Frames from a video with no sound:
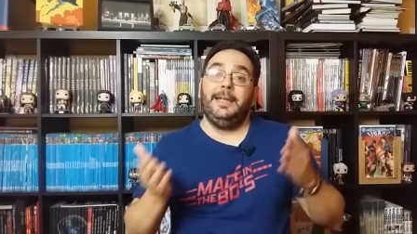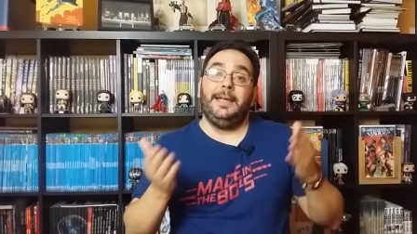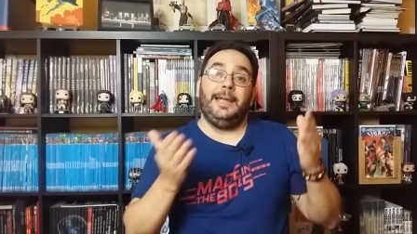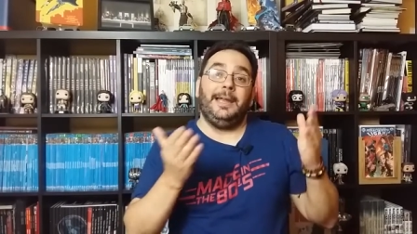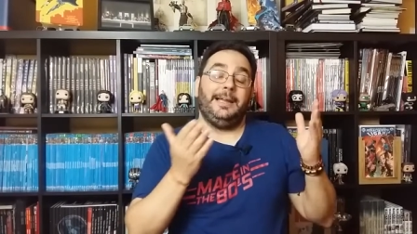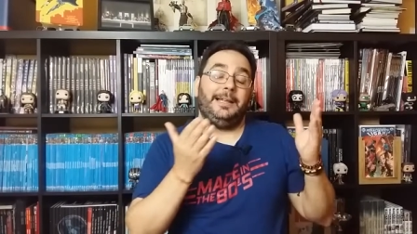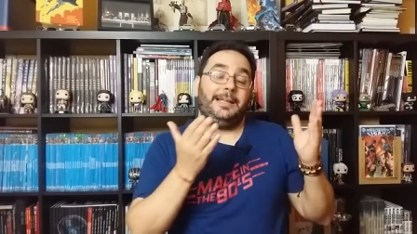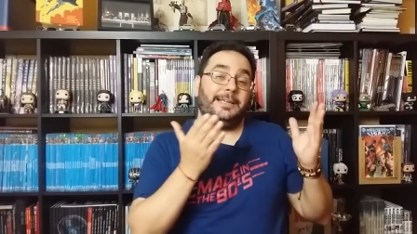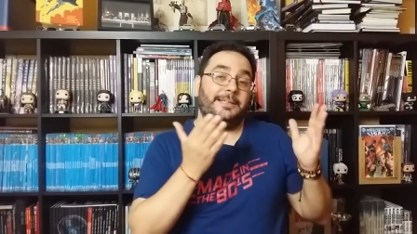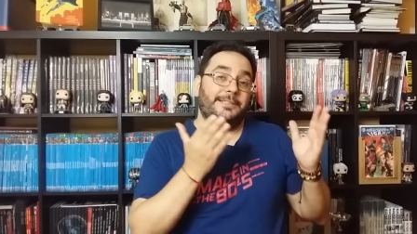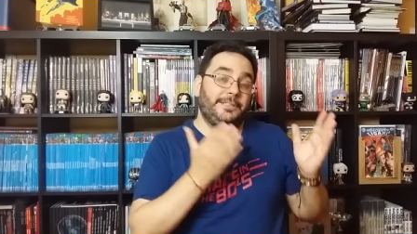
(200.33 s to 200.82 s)

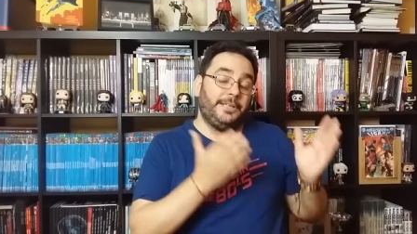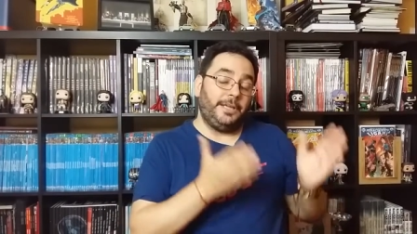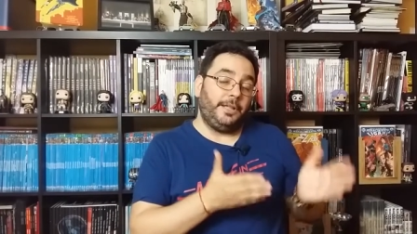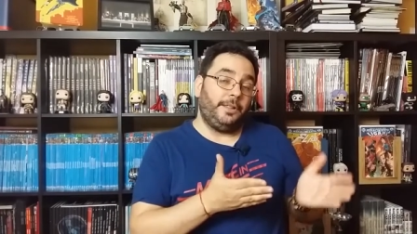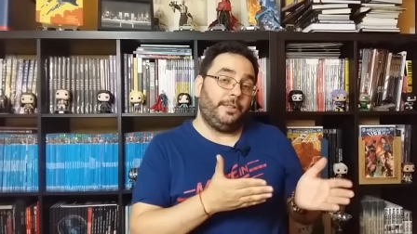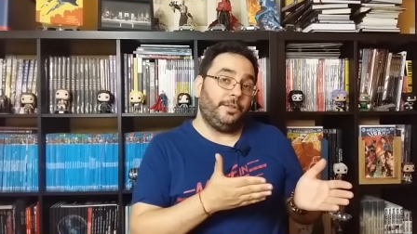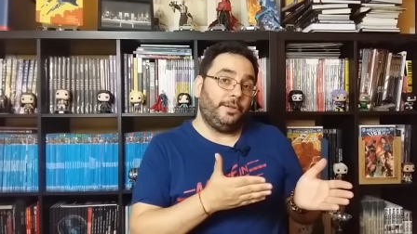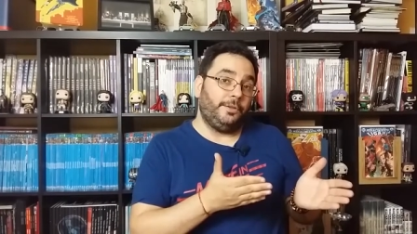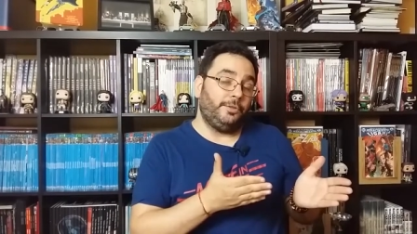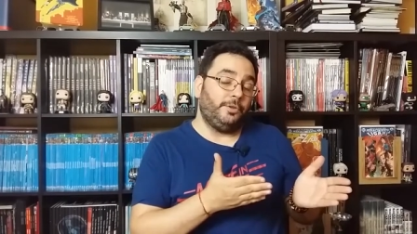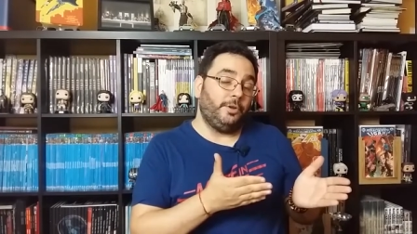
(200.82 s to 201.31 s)
el que se
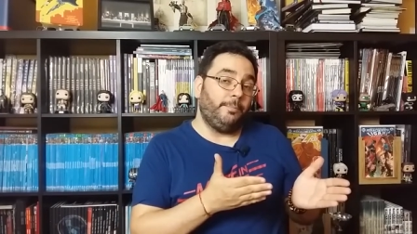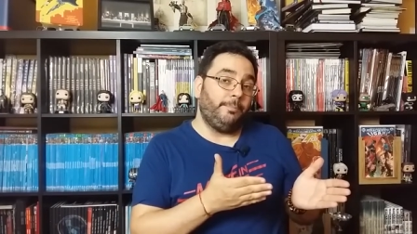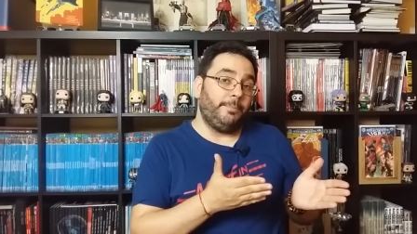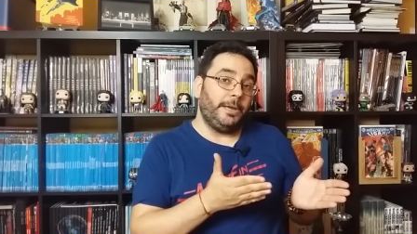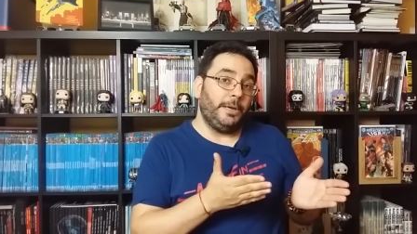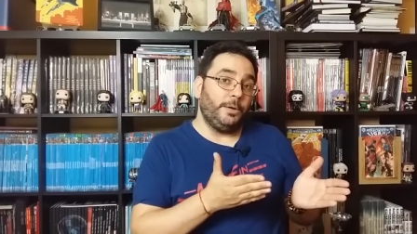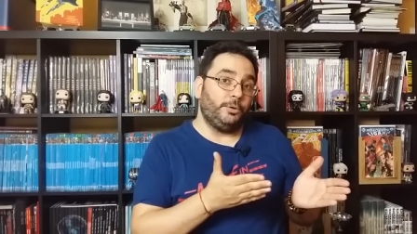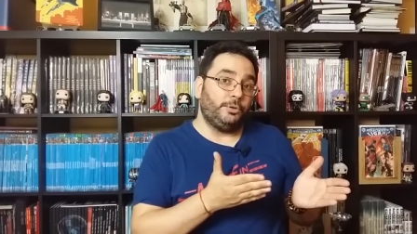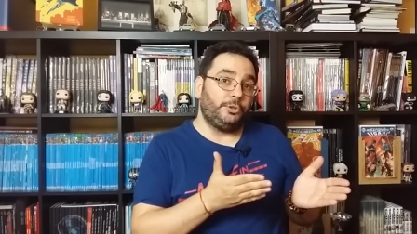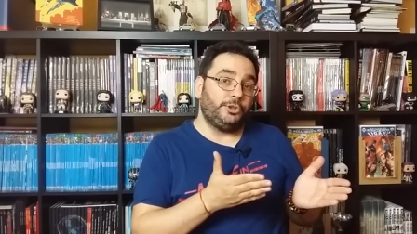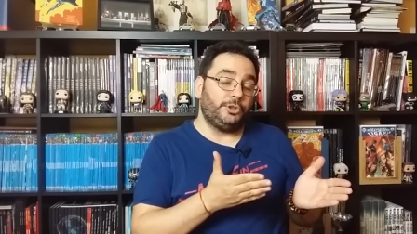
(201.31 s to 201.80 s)
hizo en
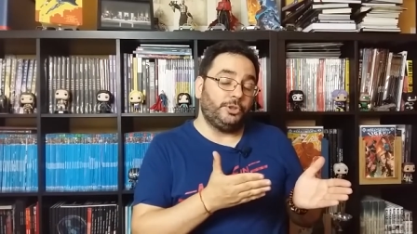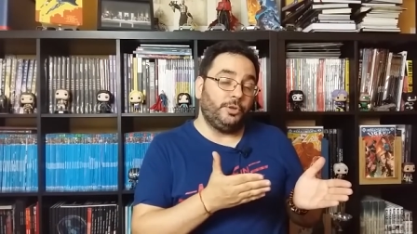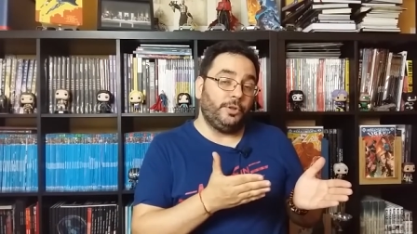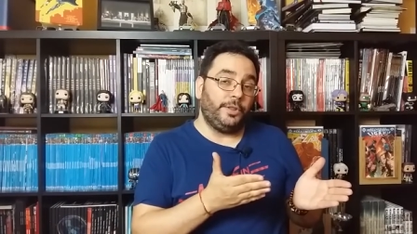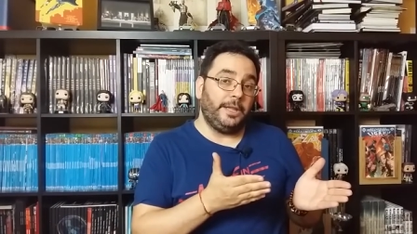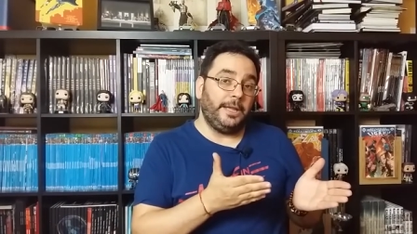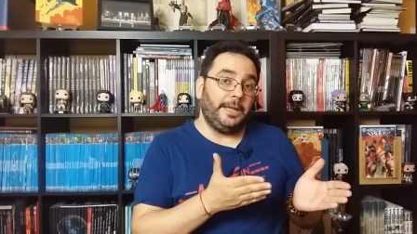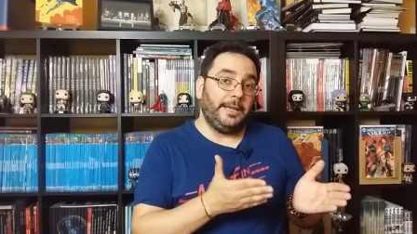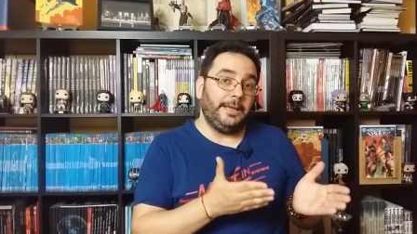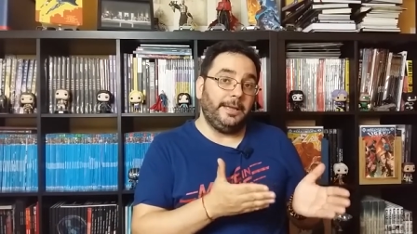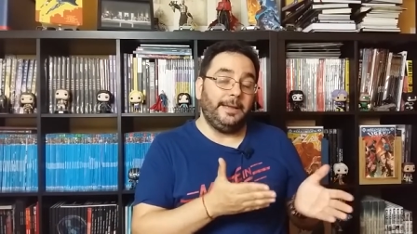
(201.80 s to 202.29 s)
2008
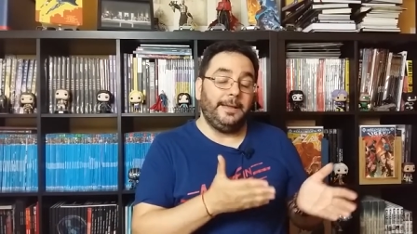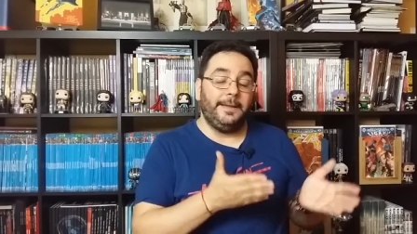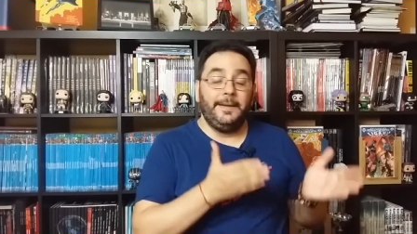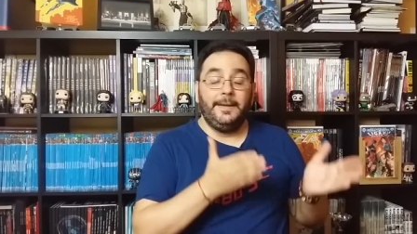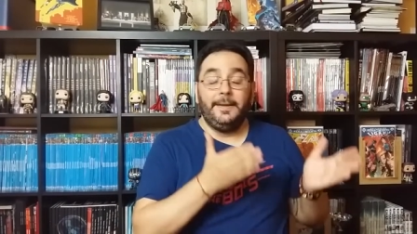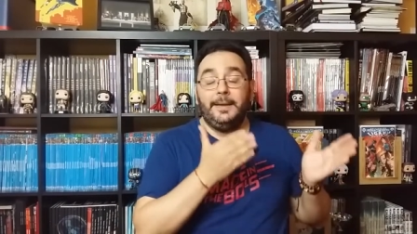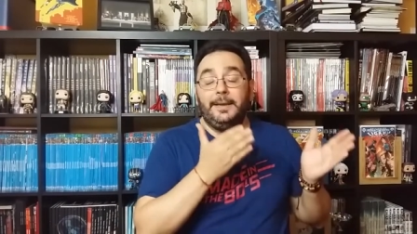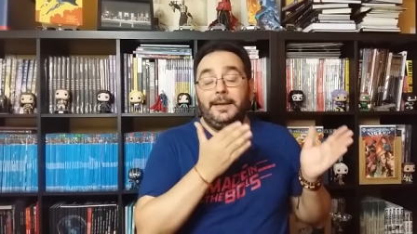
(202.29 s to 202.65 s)
de